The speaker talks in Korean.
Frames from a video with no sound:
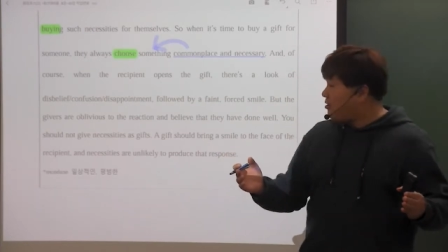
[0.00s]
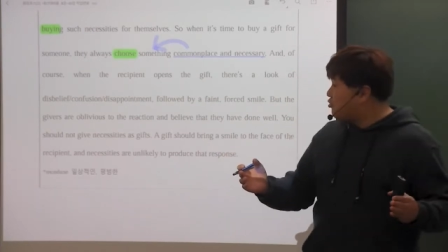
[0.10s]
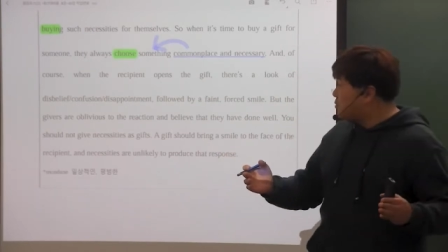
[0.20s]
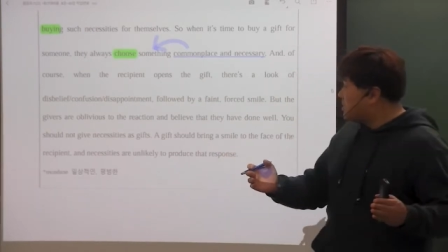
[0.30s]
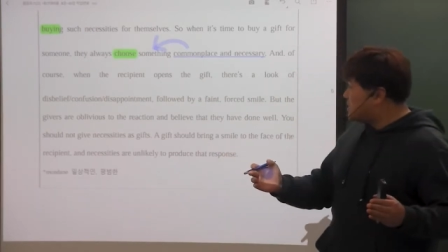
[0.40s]

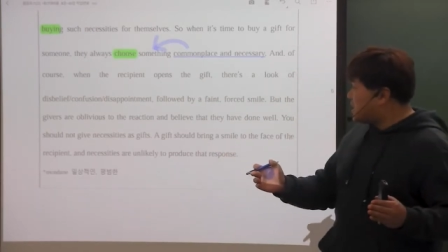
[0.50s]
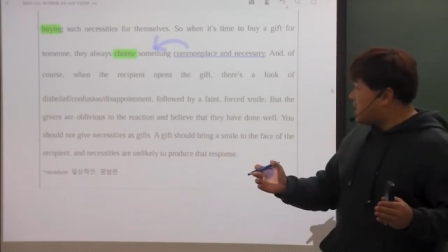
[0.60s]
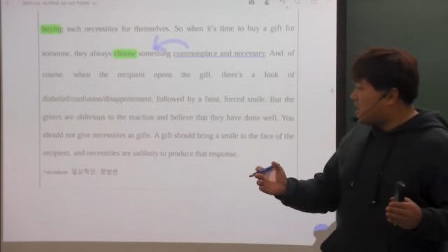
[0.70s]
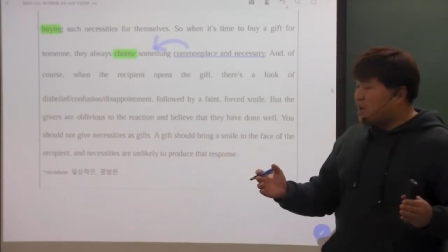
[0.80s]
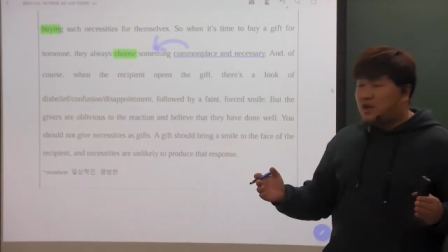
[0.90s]
두 번째
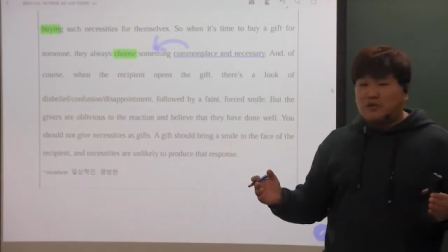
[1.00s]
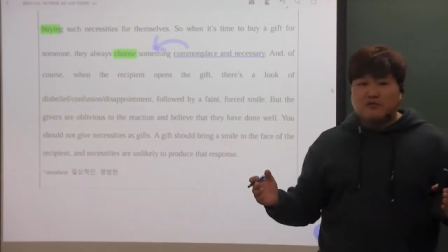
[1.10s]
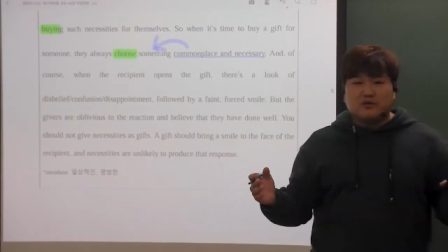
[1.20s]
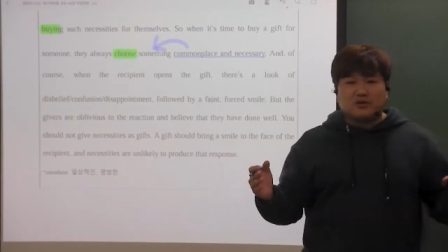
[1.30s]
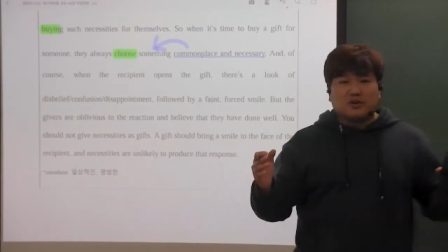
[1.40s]

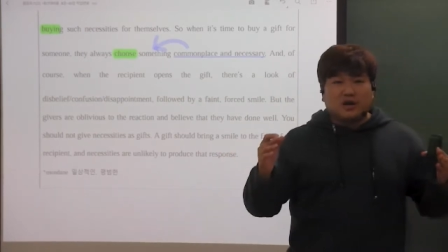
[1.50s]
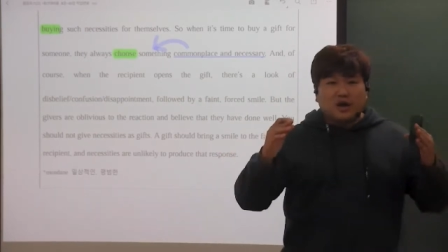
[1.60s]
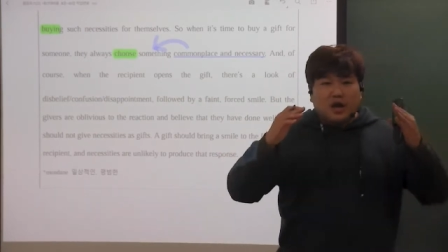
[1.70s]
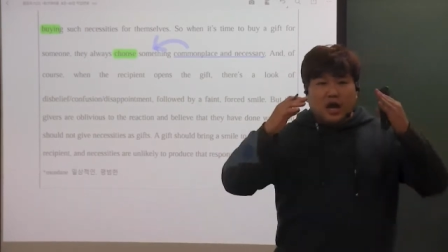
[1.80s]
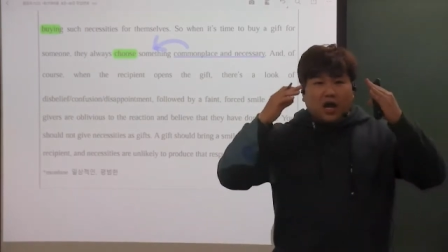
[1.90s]
confusion
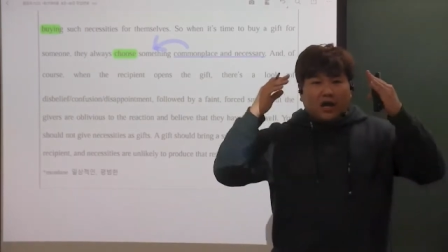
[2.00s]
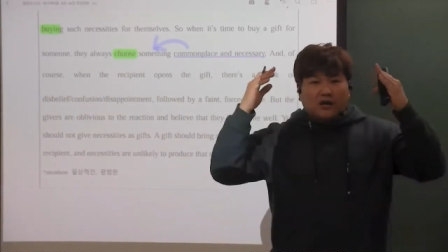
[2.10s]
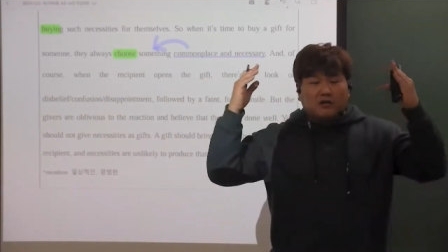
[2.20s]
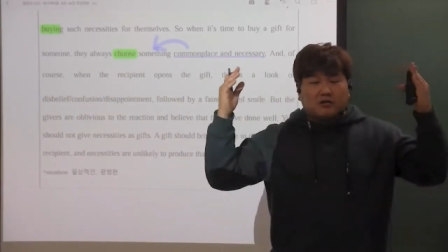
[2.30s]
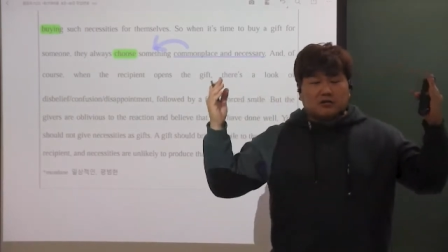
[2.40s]

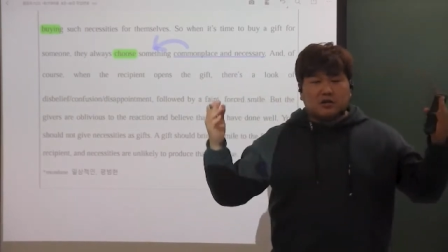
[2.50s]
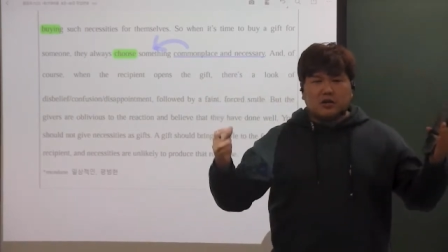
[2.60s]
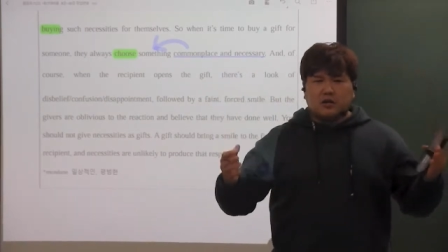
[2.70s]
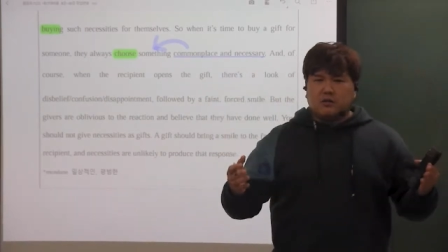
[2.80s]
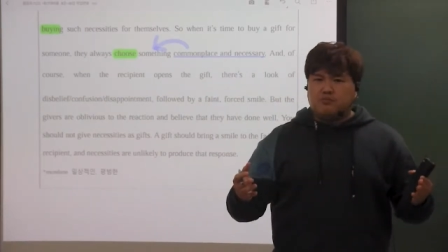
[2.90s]
헷갈리는 거죠.
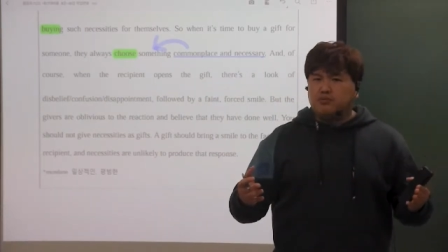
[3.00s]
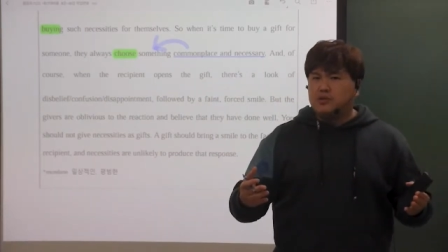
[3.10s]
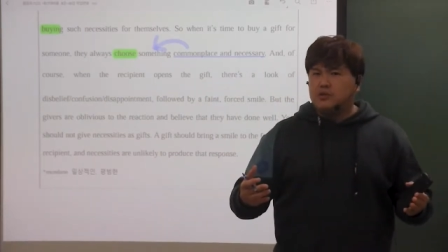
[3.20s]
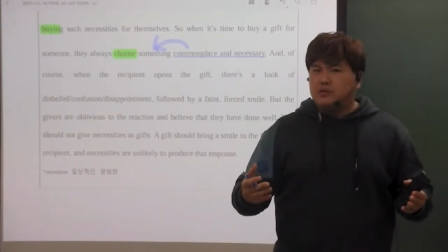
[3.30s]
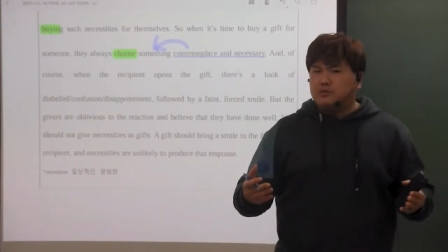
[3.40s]
이게
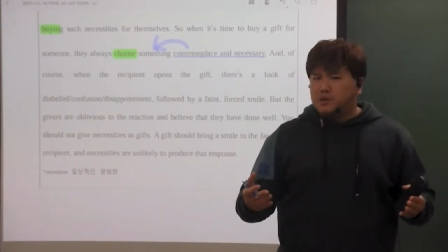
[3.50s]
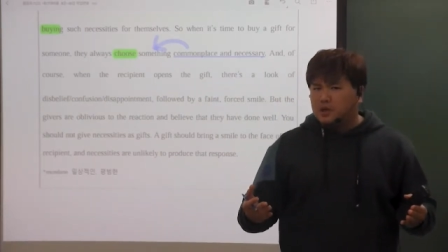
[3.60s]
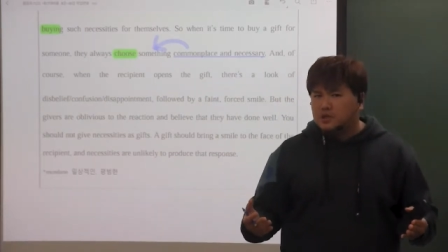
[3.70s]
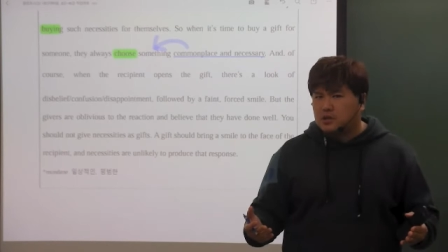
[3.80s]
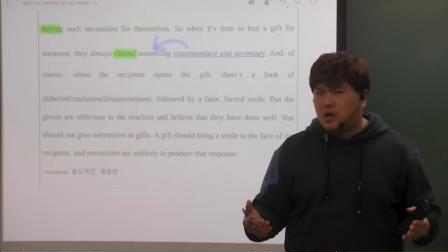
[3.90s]
무슨 의미가
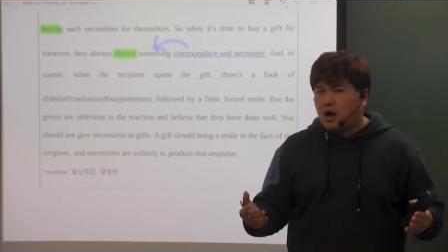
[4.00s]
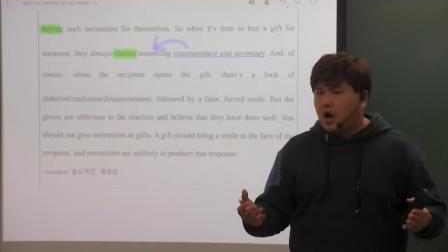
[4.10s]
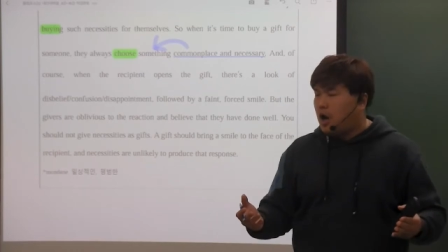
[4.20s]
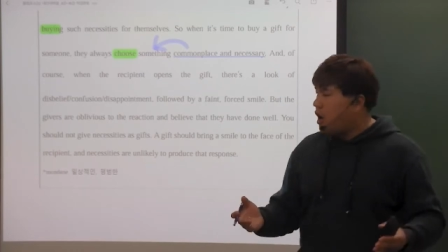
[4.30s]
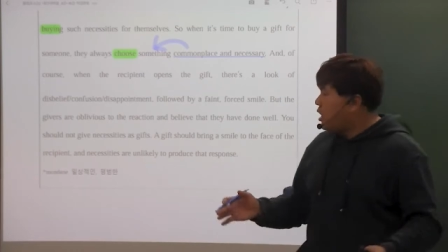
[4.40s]
있을까?
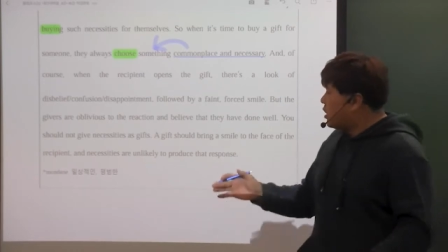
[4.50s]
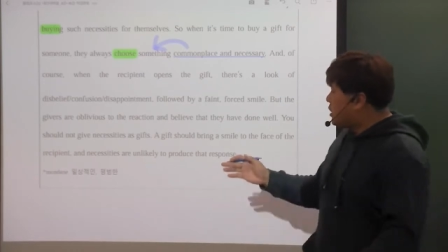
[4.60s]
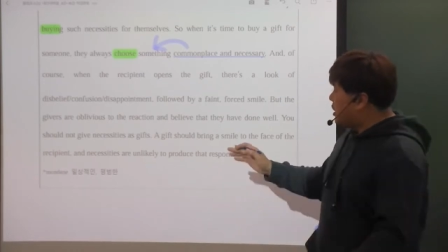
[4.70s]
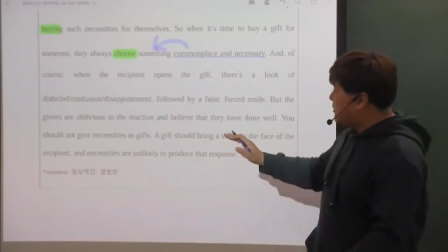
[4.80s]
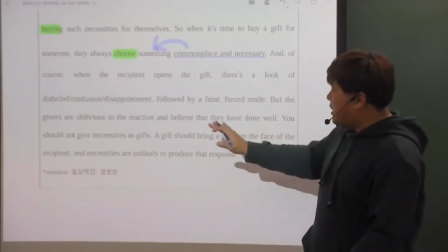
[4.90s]
그
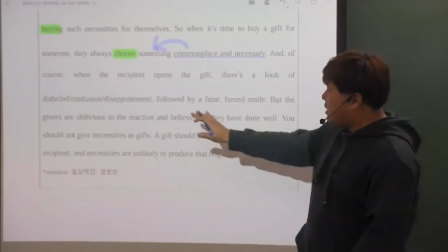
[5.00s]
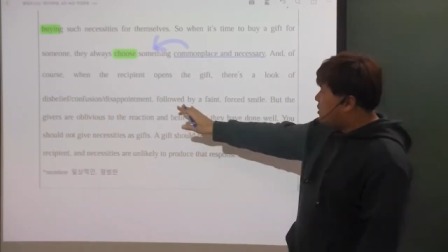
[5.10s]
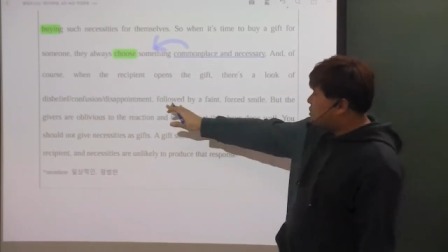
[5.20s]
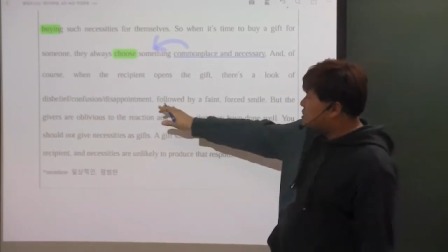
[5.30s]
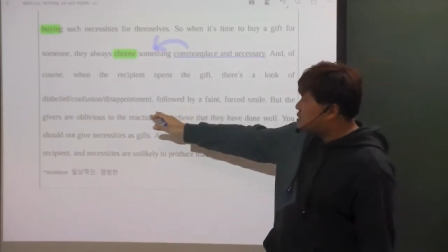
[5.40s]
다음에
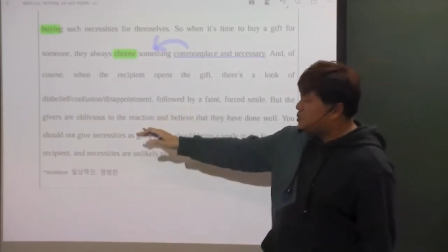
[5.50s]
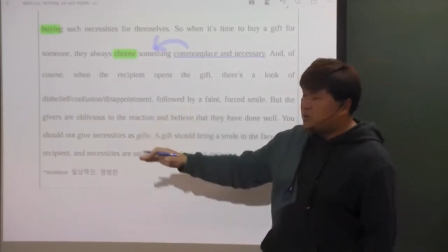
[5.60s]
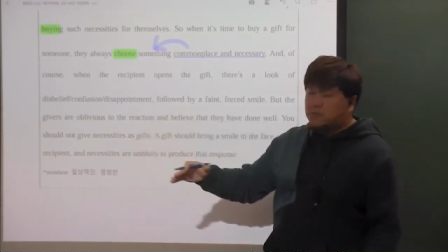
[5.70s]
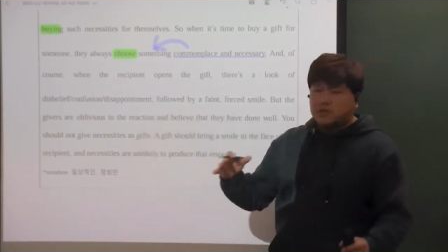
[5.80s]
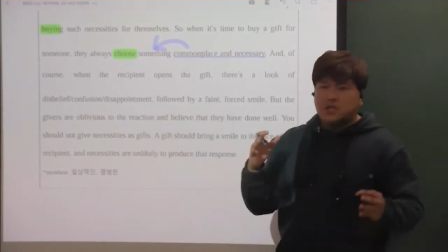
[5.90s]
d 스 s
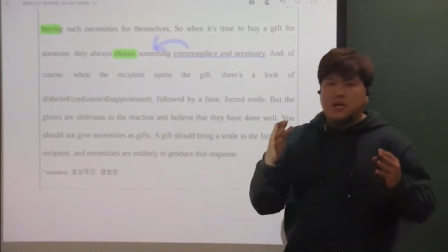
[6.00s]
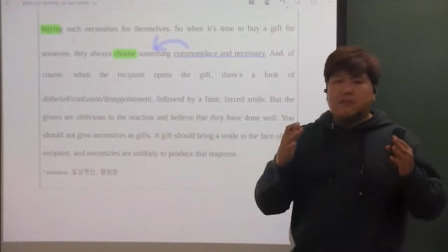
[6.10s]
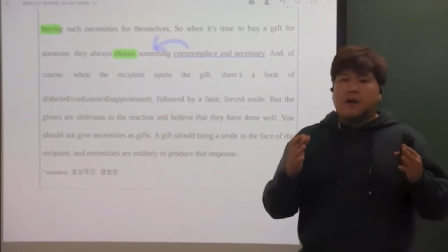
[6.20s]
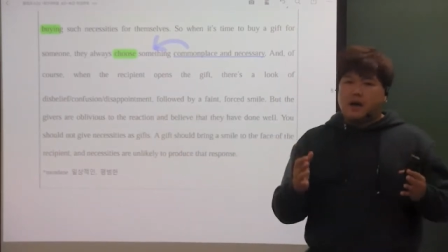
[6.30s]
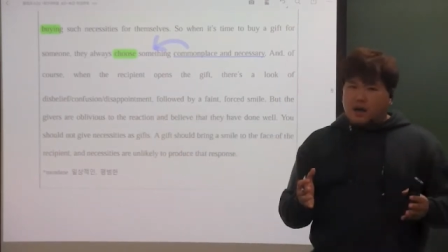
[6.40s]
이 p
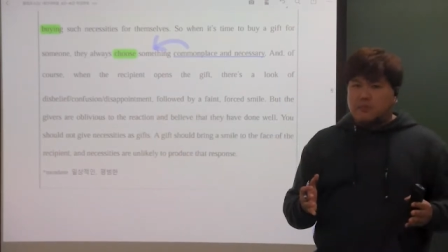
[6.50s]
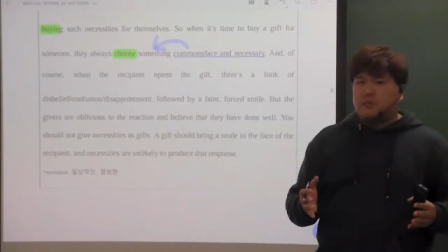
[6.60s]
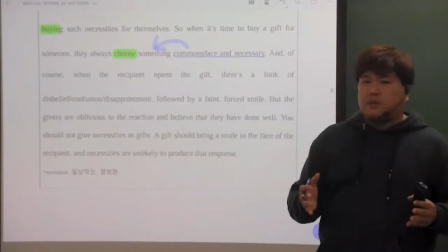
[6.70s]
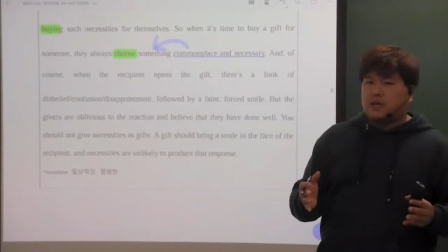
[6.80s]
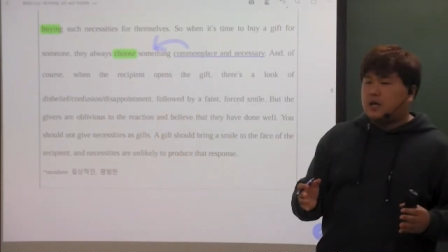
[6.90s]

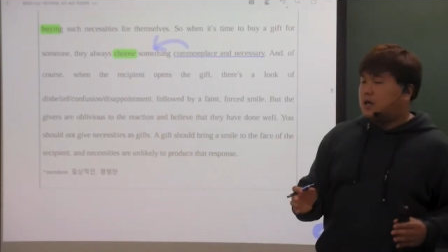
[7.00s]
실망감입니다.